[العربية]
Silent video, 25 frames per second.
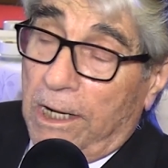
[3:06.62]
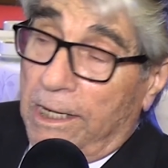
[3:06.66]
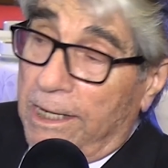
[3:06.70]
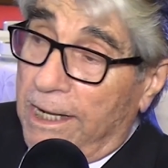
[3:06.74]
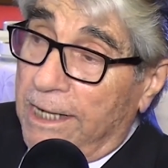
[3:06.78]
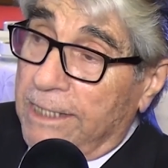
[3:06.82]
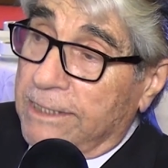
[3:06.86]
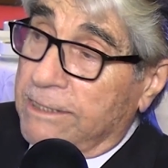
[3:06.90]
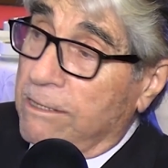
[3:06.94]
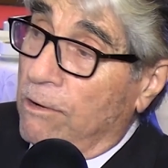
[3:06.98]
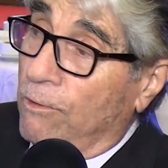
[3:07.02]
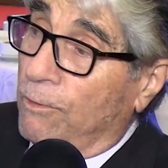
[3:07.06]

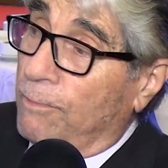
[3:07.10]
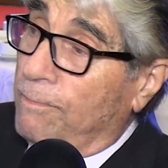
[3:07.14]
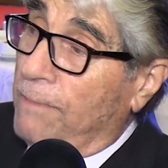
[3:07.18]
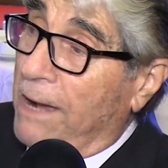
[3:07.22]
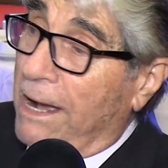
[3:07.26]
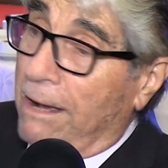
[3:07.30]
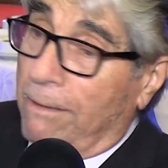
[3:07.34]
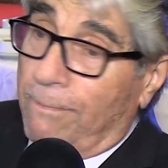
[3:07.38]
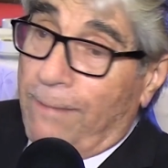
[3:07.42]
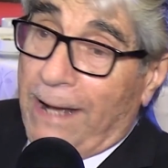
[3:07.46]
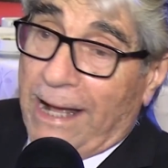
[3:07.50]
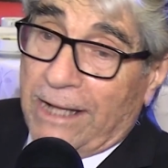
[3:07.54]
هذا
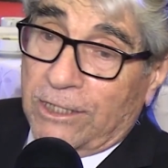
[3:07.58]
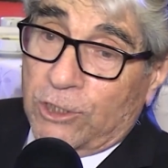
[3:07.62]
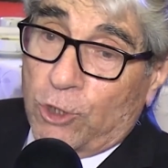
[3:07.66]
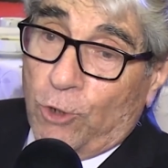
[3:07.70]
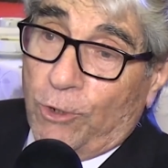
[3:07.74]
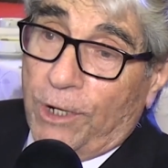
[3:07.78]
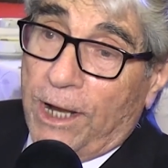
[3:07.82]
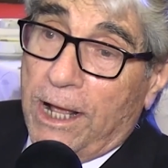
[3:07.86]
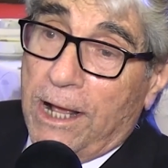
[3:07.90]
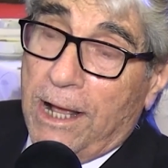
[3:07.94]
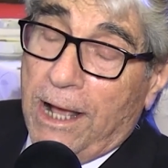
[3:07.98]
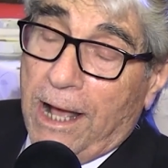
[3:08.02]
مع
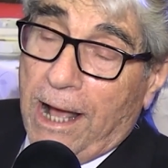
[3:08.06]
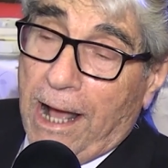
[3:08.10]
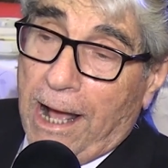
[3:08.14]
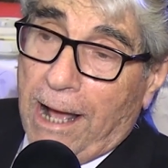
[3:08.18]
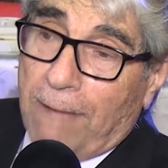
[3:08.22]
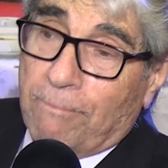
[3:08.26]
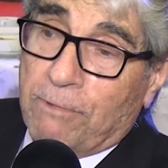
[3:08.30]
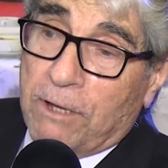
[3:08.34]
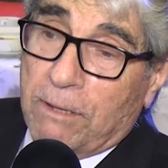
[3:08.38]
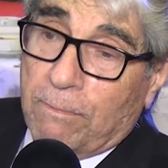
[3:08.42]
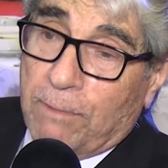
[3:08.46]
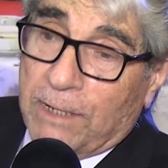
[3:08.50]
بعضهم
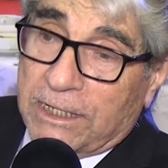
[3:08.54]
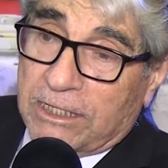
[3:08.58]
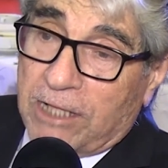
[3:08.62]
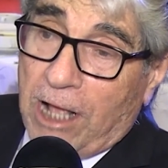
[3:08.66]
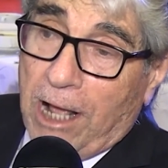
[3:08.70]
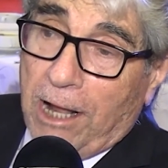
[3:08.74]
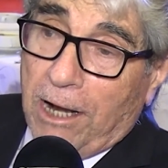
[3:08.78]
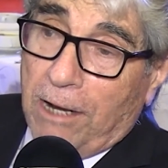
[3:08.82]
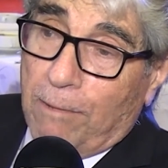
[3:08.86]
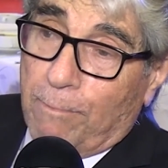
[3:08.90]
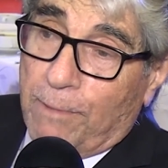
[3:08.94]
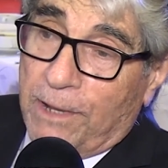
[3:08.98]
حبيبة
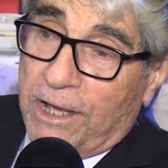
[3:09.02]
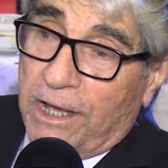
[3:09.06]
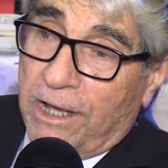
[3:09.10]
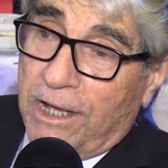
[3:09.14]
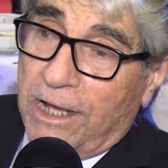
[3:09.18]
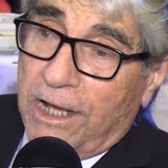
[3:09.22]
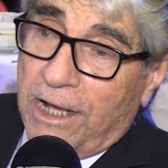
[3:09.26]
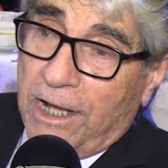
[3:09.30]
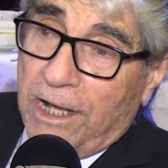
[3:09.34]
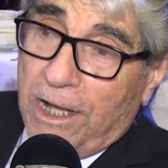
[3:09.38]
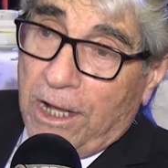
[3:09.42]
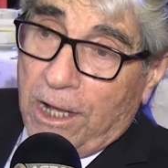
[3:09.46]

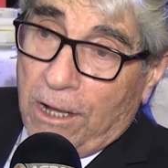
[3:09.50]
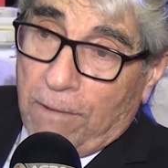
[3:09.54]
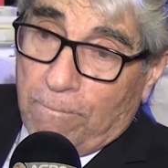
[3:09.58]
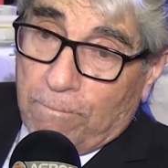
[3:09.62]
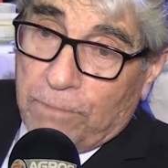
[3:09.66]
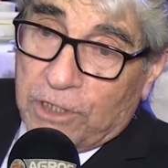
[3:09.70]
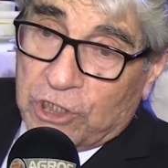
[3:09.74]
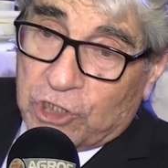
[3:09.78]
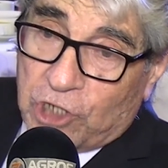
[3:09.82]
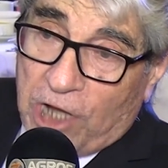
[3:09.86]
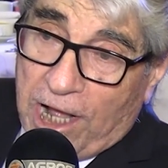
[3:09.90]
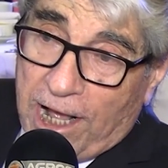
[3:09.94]
قلبي
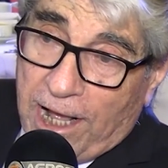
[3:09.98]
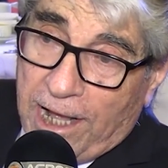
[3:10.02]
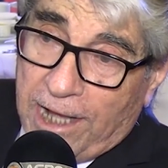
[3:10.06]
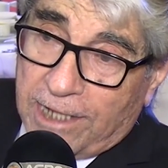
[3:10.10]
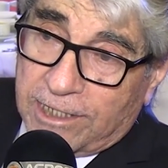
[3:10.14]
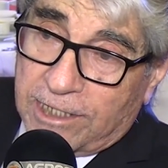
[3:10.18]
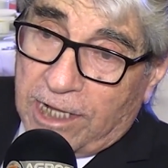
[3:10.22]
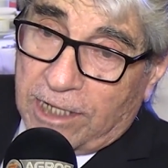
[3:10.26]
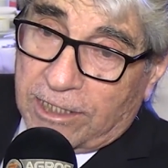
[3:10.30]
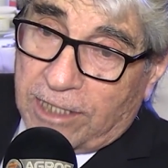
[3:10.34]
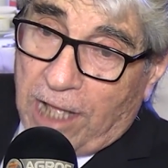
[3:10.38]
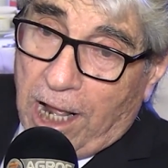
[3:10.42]

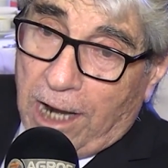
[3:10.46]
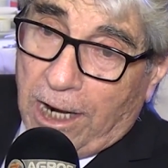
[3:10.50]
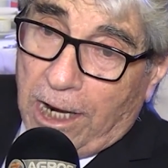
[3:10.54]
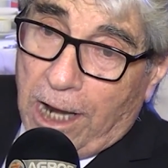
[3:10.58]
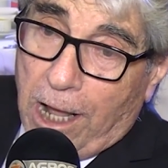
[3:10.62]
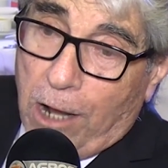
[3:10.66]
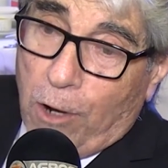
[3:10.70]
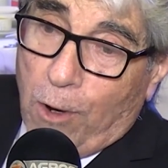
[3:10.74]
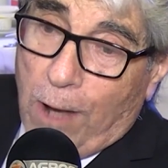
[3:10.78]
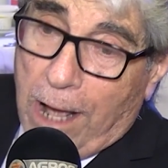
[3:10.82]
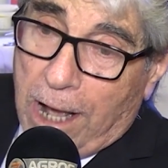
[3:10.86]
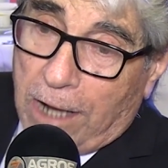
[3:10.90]
بشهادة
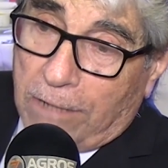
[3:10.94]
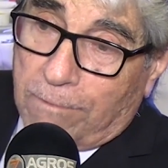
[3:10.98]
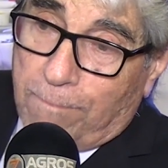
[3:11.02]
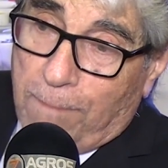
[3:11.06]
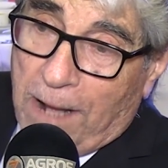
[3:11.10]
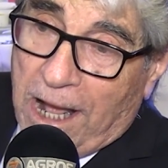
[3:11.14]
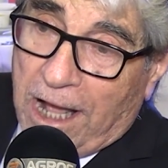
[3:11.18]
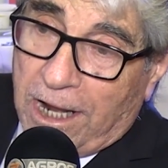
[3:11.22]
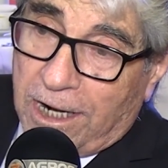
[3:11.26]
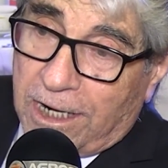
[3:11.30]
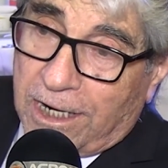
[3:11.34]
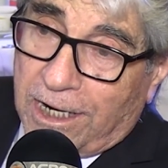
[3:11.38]
الله
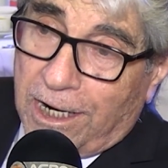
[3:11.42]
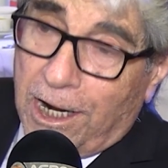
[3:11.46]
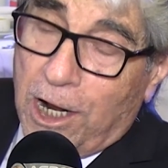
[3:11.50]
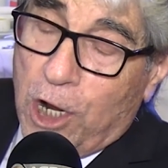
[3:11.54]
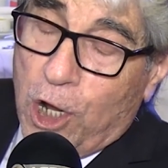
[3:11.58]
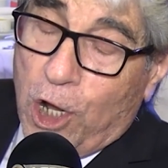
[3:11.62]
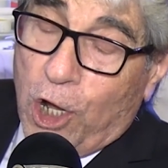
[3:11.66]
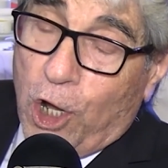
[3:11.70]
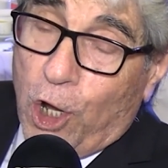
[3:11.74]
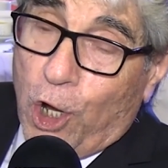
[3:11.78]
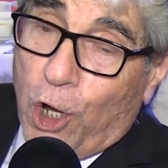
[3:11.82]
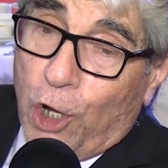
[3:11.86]
أكبر
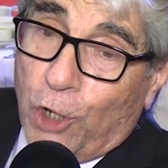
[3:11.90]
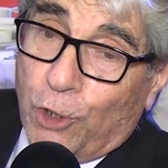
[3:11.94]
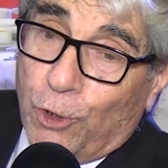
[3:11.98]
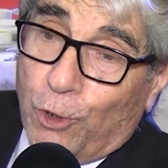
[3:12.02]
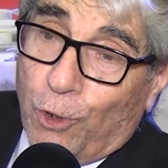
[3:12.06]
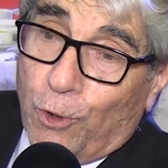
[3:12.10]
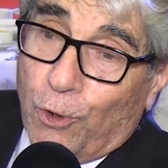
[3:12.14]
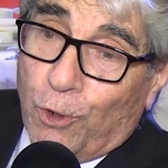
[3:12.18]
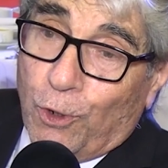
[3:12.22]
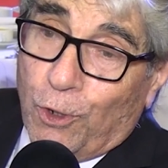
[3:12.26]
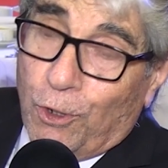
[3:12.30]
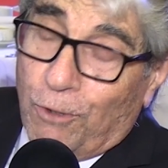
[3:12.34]

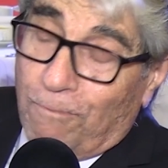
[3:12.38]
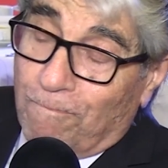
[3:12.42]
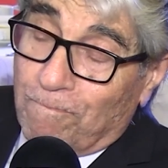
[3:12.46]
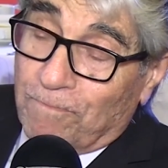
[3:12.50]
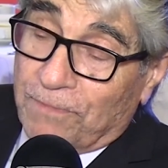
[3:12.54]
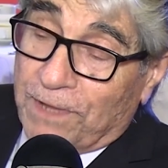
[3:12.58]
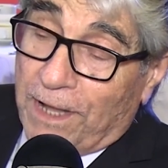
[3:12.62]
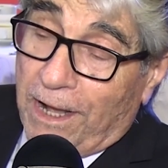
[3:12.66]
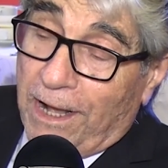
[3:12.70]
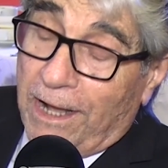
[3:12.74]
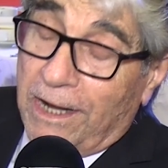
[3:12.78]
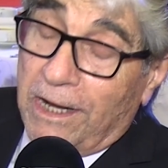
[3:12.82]
أنه
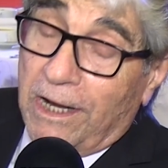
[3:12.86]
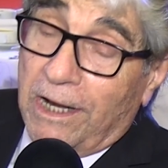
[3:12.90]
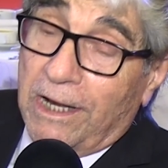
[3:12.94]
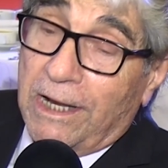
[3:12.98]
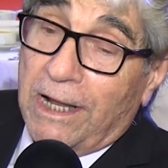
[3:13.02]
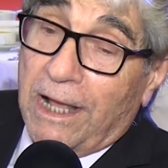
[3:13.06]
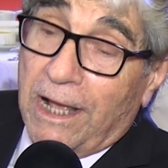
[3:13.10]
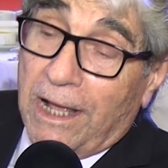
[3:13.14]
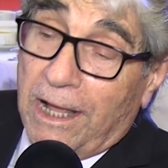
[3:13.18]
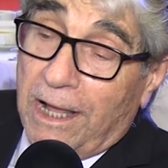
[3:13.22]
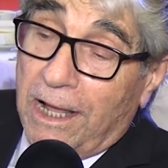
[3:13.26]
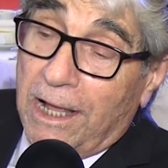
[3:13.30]

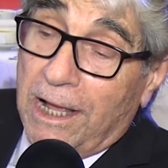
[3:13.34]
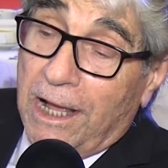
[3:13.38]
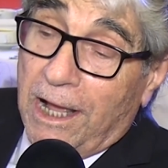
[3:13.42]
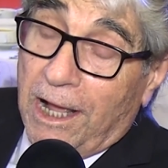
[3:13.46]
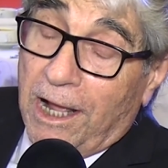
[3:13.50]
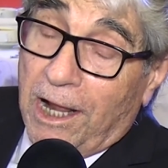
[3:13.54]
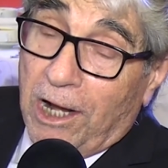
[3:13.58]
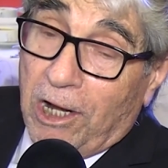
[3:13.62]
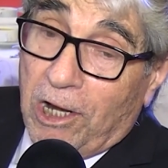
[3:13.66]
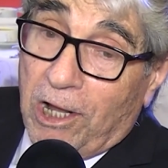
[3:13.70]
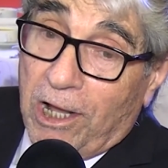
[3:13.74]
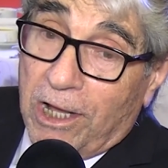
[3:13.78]

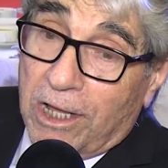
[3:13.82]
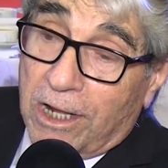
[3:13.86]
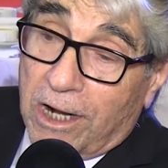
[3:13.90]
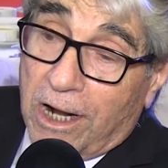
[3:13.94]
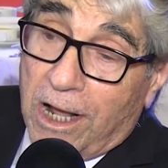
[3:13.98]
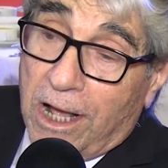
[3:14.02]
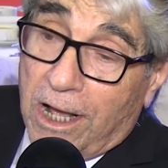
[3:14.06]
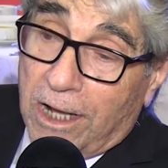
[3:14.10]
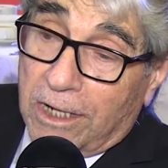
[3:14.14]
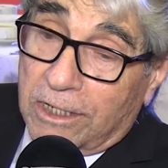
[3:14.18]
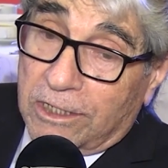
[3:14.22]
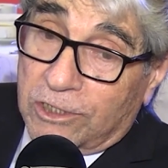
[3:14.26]

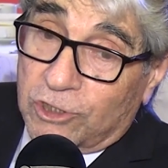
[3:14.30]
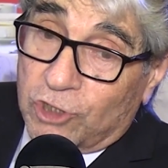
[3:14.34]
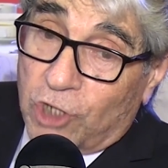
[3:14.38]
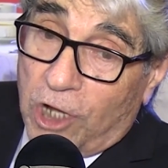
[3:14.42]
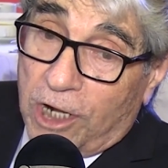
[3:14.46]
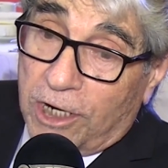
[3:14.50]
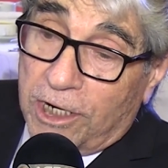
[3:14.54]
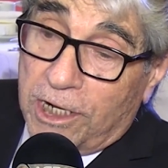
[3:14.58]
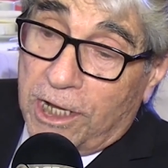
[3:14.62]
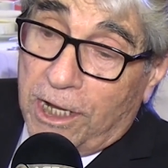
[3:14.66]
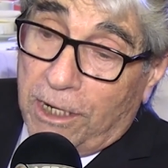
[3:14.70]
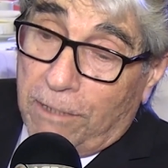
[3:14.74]
العراق
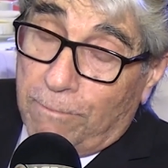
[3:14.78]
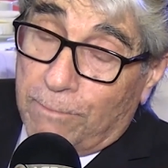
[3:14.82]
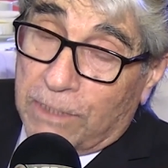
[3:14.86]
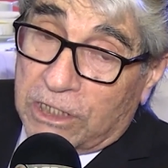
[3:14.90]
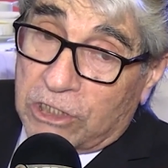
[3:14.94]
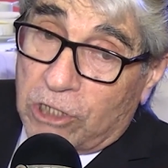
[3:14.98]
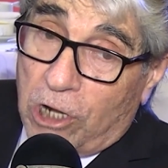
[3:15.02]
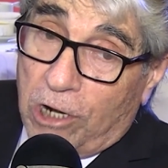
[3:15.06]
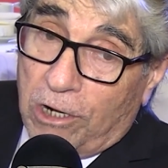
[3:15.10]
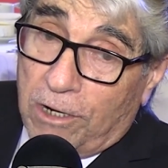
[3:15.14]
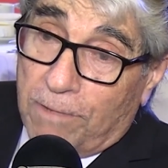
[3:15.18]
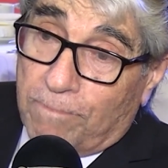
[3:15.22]
جريح
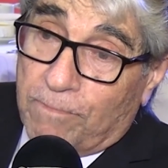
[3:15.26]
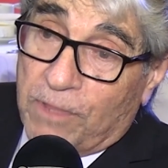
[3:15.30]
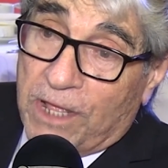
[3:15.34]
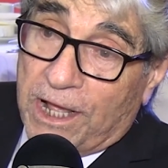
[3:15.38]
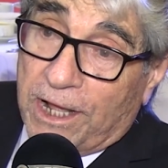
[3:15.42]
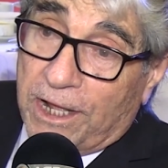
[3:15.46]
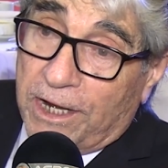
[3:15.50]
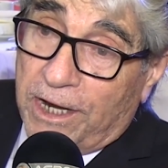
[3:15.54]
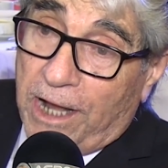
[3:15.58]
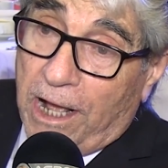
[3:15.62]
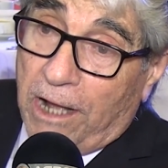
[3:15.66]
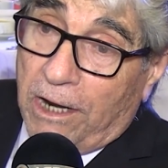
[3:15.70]
مثل
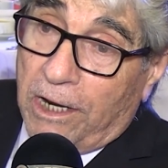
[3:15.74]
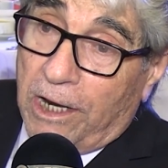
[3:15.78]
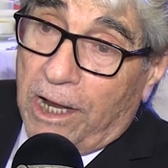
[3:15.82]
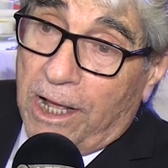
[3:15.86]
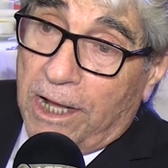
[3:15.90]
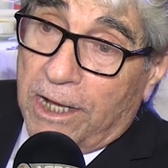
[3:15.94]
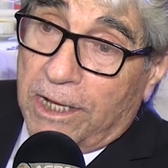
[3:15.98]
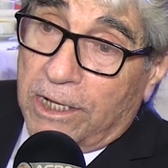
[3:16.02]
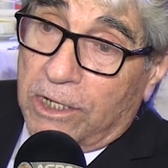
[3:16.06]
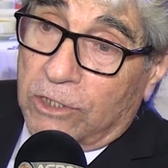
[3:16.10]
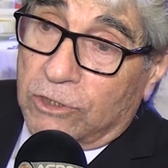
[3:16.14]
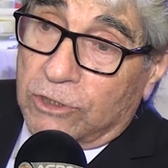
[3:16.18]
لبنان
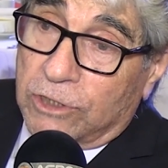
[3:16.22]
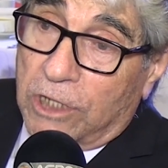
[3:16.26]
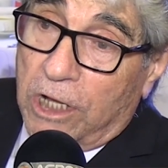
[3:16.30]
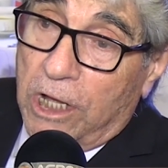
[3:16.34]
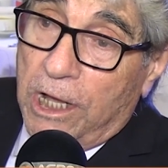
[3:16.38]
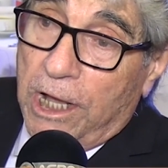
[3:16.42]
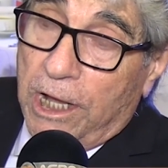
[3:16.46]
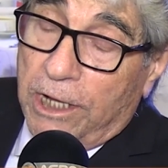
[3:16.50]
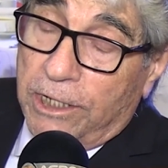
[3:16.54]
الله